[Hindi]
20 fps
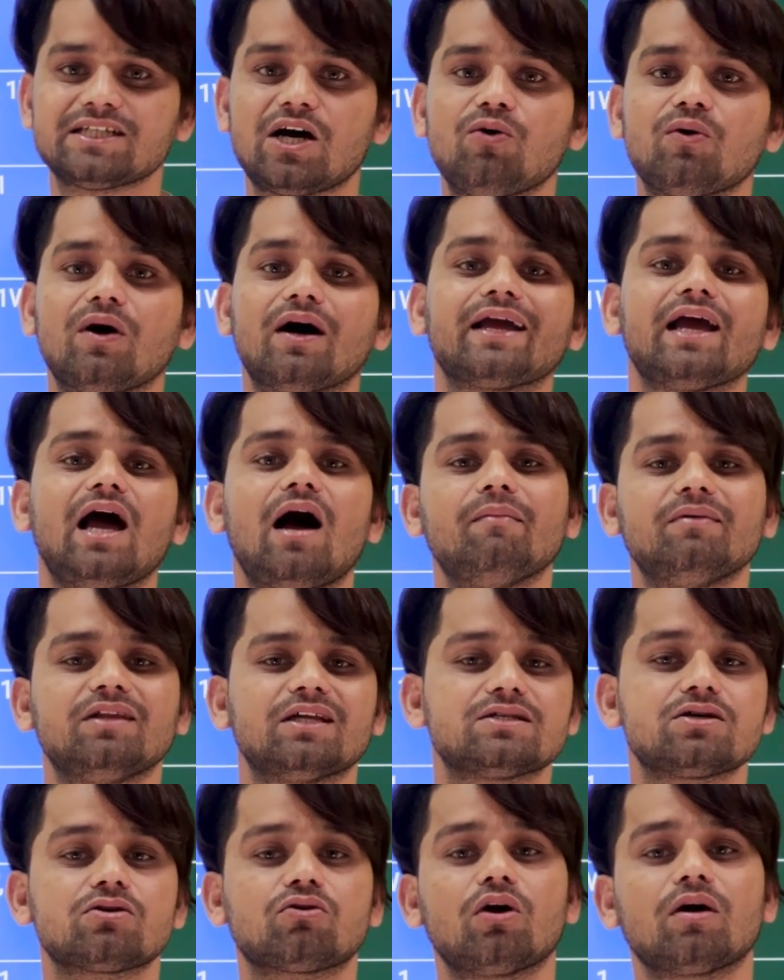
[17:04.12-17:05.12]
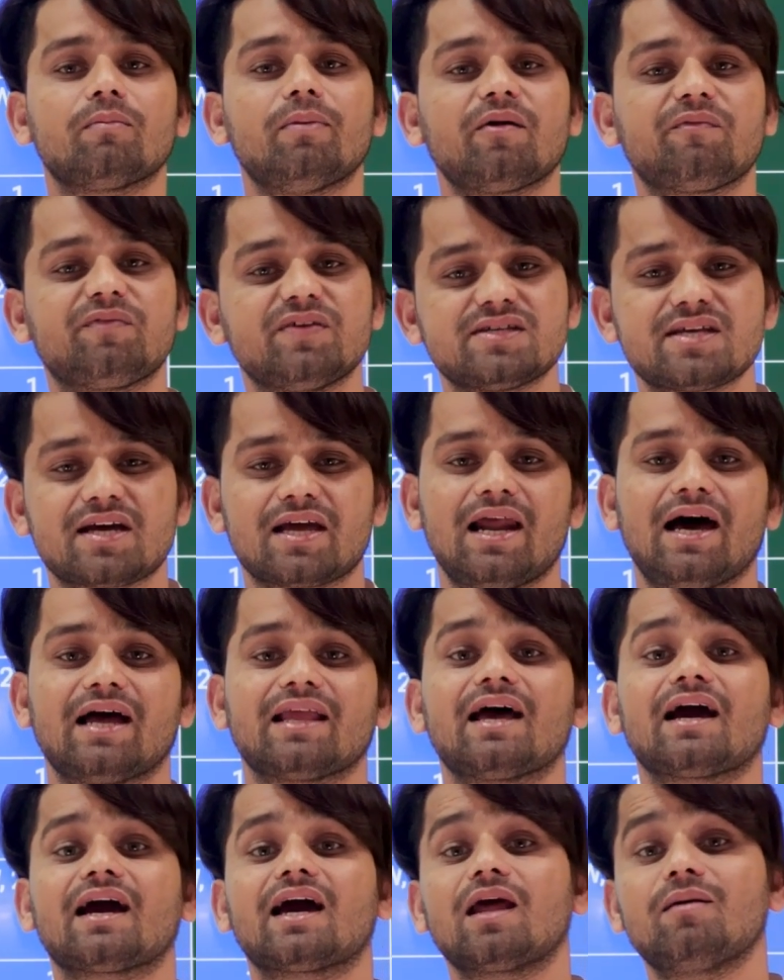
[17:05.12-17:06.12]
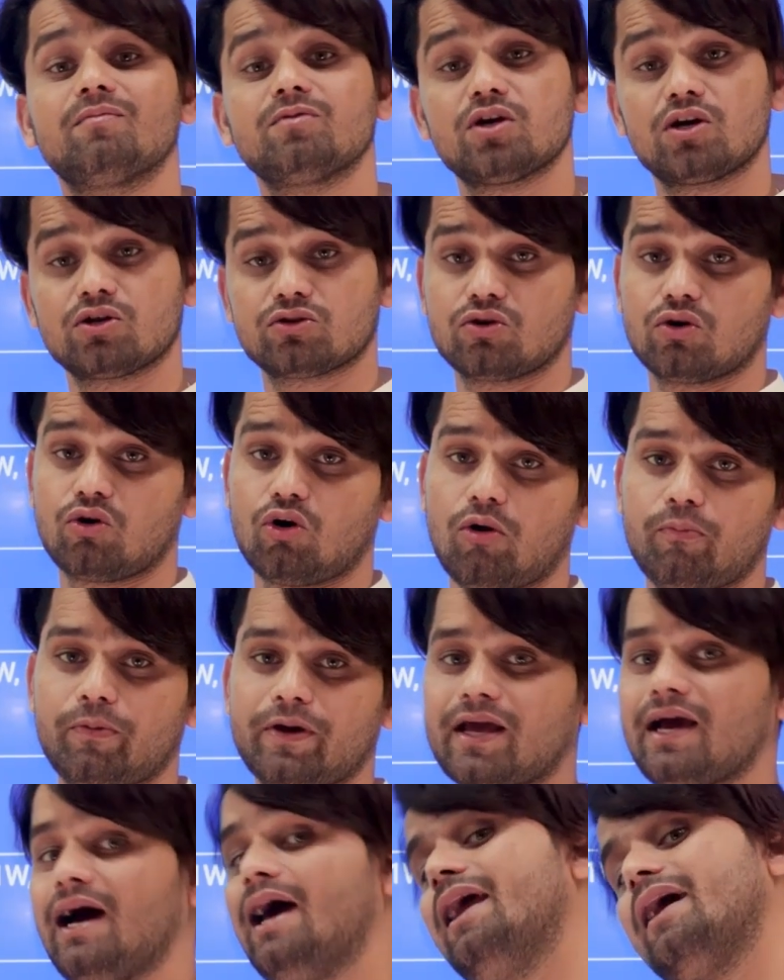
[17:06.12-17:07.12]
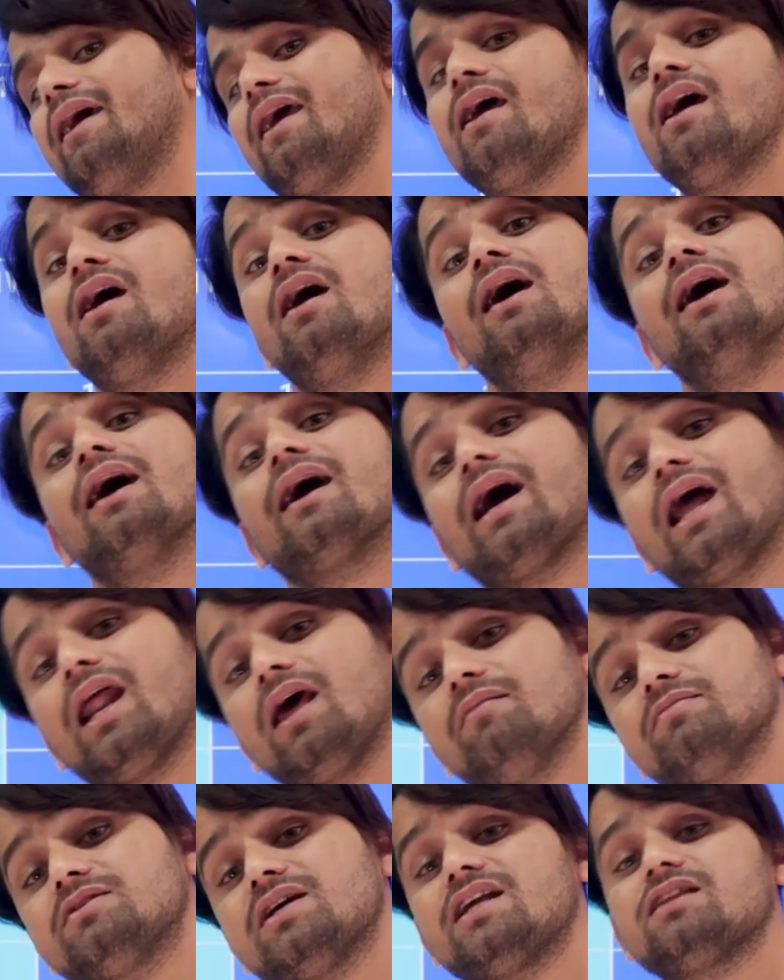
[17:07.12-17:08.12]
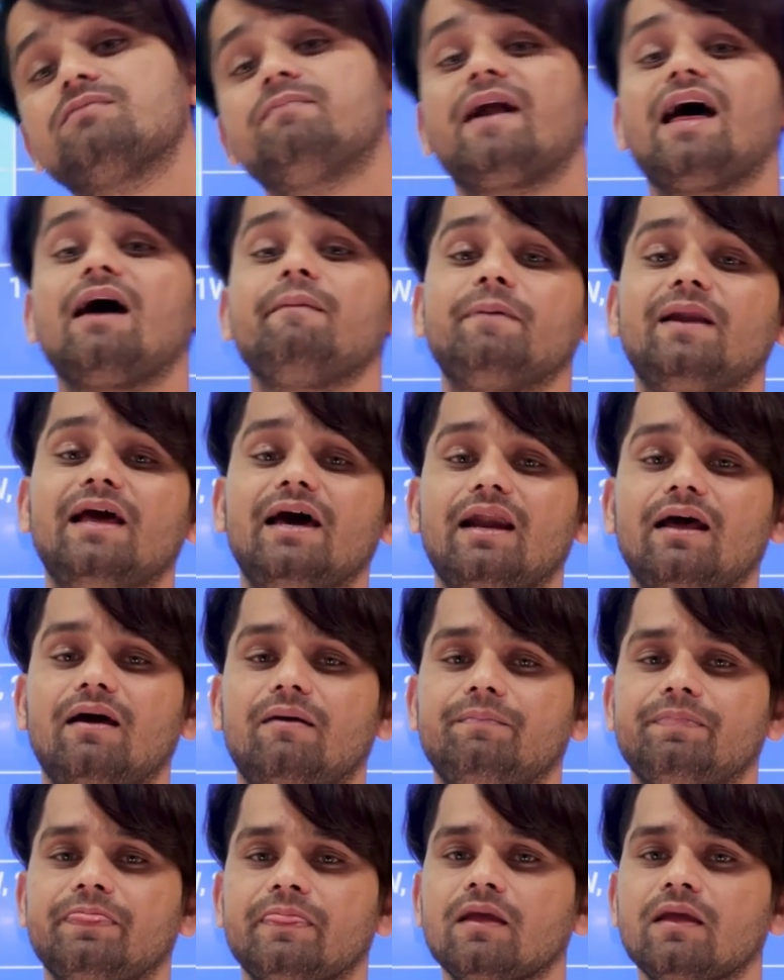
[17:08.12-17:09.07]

चाहूंगा कि हामिद हसन को एक बार फिर से खिलाया जाए करीम जनत को ड्रॉप करके हालांकि करीम जनत बड़ा प्लेयर है